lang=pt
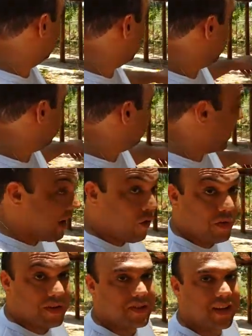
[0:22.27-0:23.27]

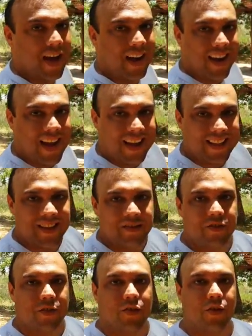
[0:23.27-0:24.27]
Rapel, escalada,
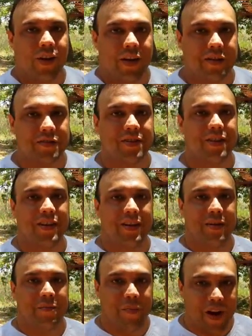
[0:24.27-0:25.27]
tirolesa
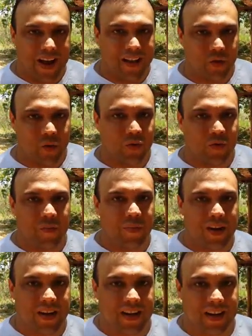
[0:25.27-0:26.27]
para adulto e
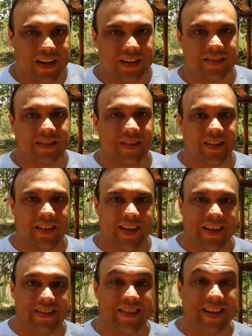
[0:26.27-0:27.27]
para criança.
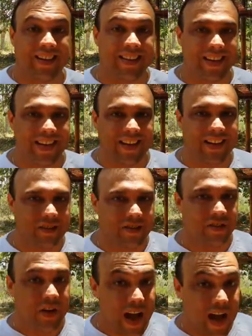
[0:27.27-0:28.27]
Essa é a trilha
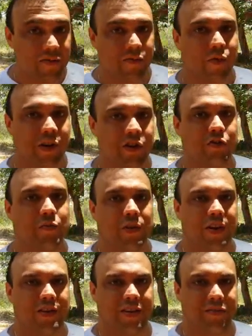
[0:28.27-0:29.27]
de arvorismo
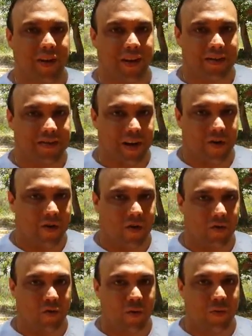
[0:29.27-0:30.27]
que a gente vai lançar agora em
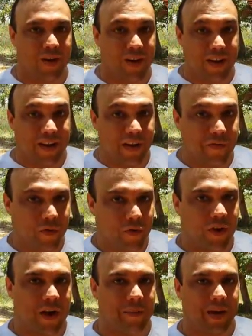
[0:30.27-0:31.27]
outubro. E
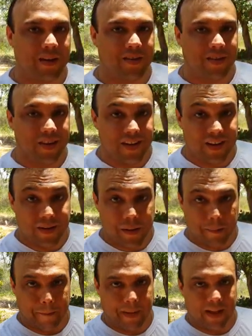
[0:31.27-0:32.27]
futuramente,
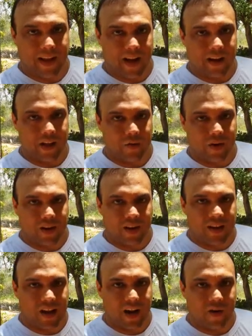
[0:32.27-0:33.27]
pedalinho
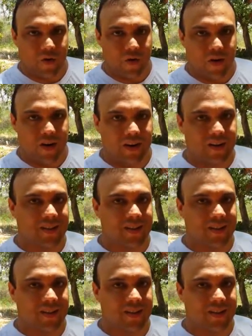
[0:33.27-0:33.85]
aqui na lagoa.